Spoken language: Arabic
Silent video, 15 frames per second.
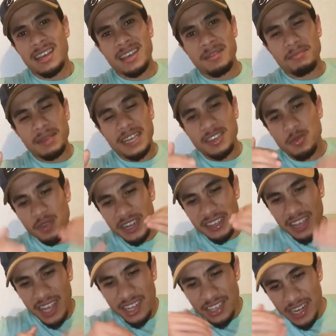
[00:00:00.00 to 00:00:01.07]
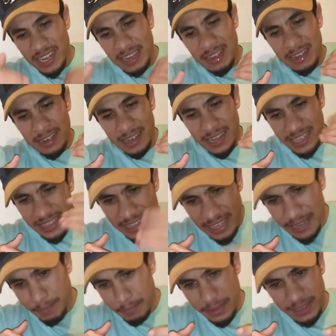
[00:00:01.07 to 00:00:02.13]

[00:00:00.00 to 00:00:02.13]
ما كتوليش خارج على على التريب